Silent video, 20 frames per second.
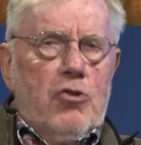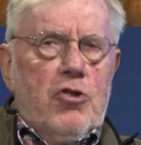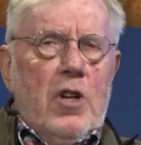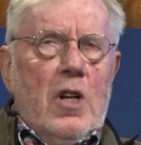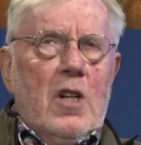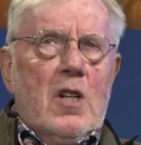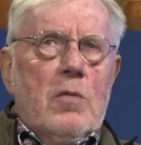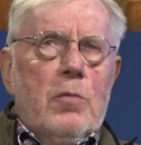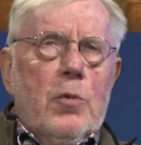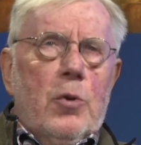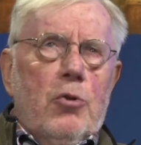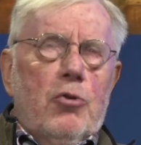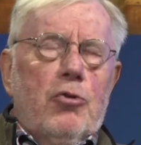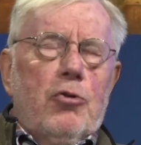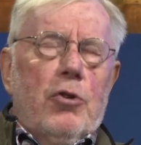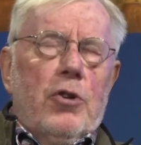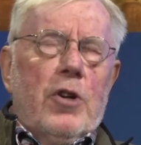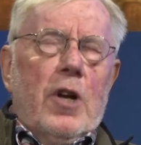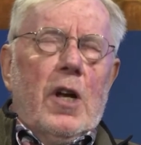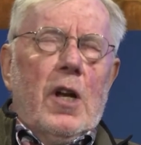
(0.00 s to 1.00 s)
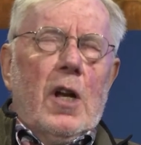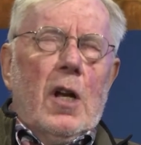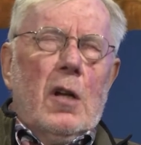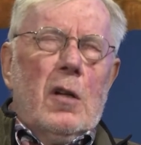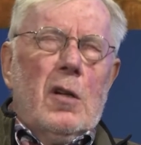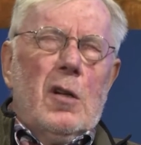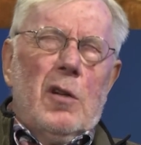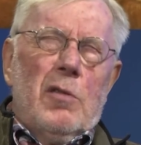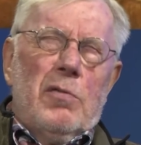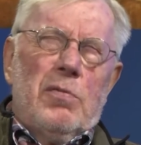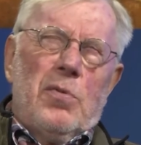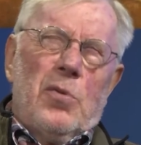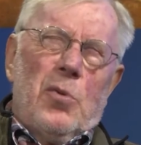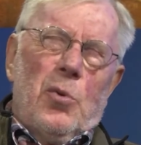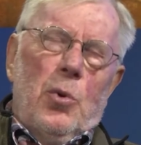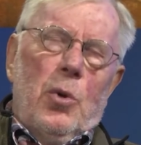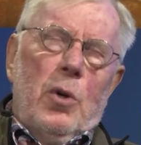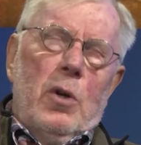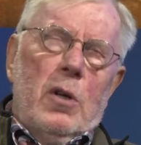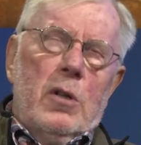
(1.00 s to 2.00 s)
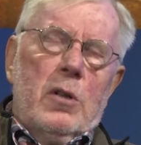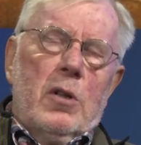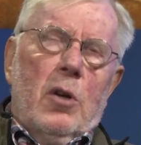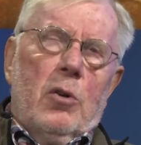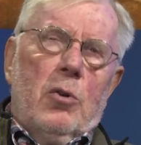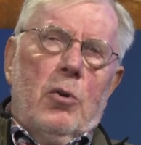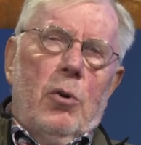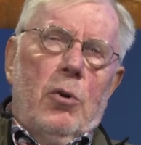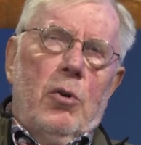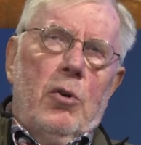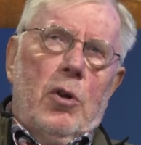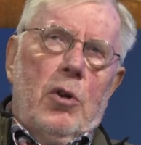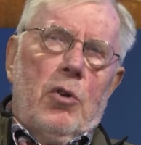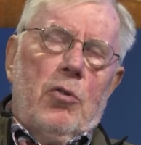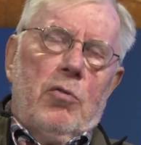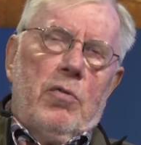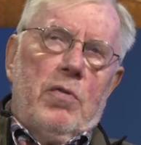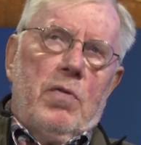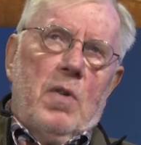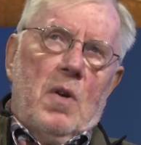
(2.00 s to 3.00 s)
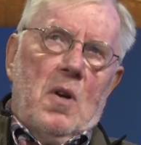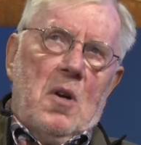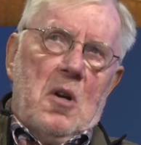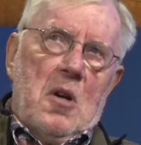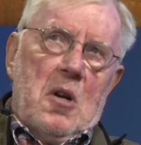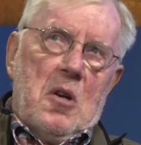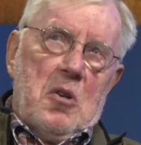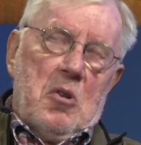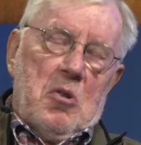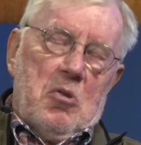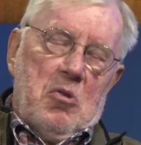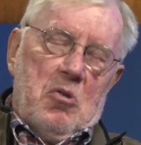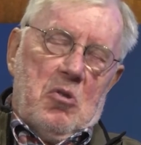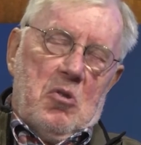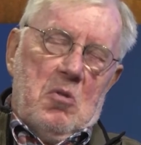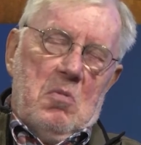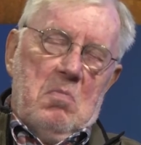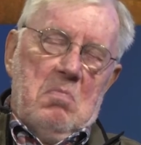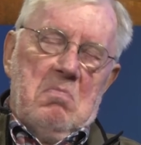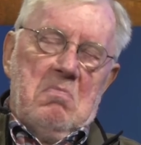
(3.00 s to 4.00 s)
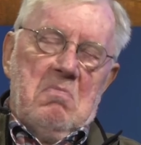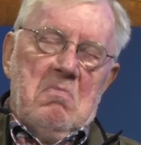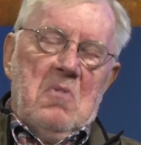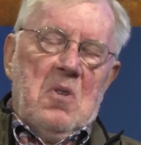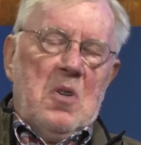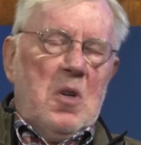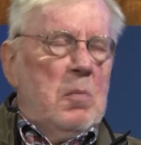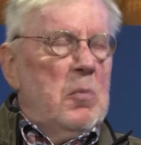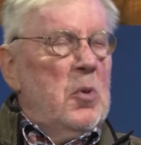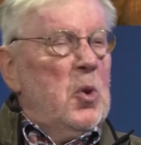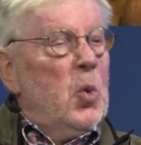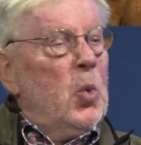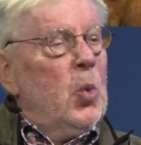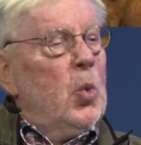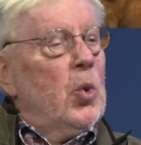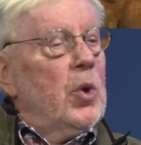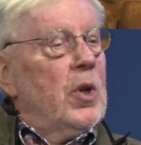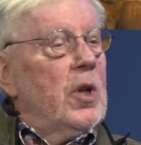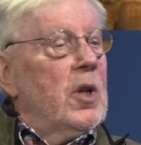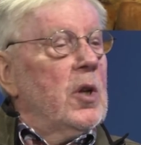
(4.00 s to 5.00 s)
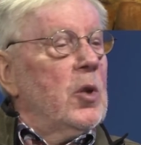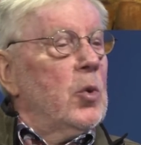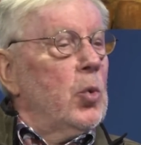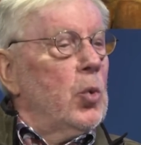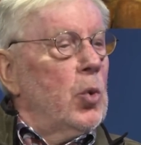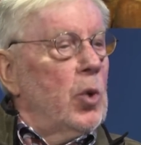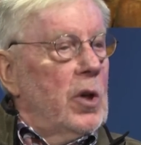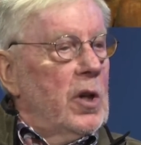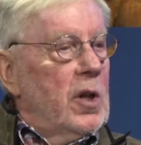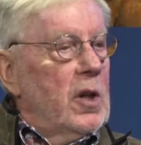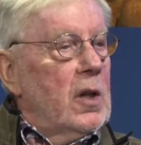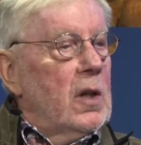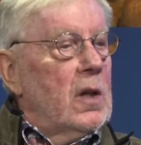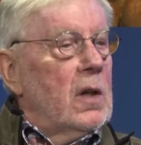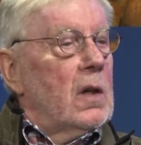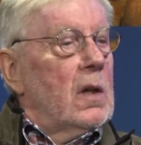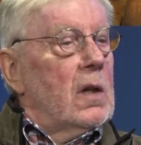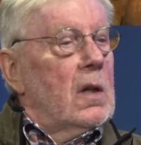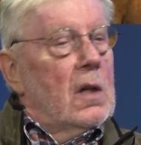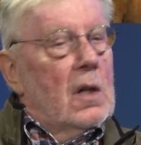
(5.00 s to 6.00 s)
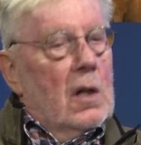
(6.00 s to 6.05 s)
der Stadt wurde schon relativ früh angekündigt, vielleicht im Juni, Juli,